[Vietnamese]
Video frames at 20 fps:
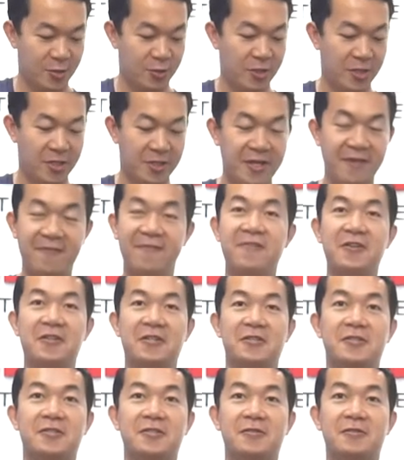chuyến đi
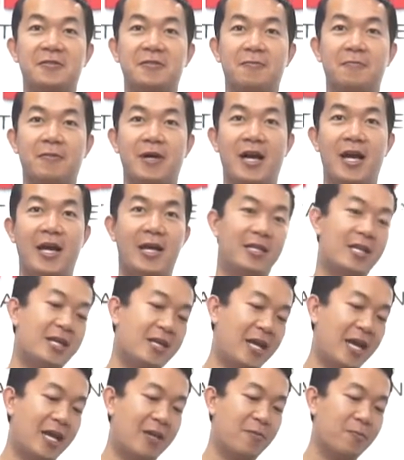phượt mà tất
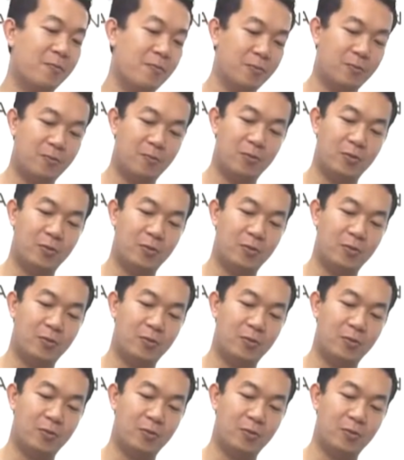cả những